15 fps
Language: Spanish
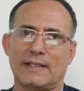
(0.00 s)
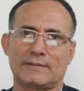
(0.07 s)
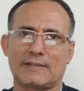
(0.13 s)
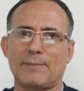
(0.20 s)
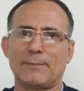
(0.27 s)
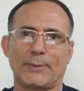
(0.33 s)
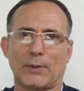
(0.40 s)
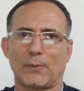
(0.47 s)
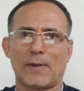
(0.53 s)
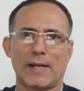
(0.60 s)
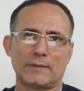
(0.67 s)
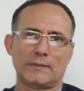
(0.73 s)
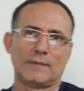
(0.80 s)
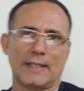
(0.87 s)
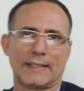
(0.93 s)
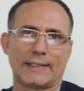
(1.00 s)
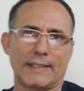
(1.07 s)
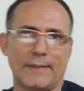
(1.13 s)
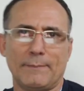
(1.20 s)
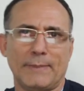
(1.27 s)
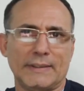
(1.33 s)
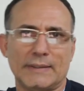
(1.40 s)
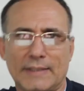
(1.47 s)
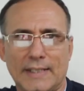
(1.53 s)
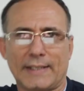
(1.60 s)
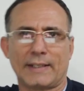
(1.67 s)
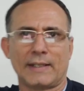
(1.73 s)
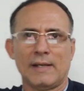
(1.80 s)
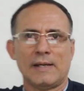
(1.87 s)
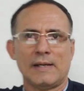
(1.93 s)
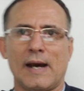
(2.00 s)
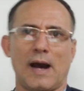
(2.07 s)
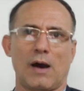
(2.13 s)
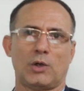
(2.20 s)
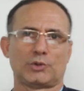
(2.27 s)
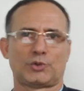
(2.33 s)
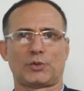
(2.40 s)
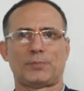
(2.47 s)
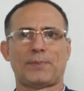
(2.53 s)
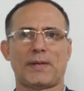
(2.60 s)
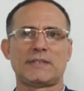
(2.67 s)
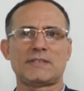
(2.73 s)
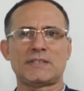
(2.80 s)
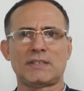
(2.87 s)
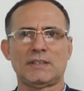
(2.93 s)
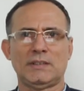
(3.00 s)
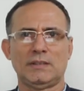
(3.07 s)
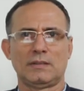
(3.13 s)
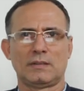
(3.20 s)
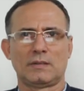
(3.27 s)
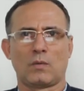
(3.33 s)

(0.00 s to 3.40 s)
la están probando y la quieren vender a otros países?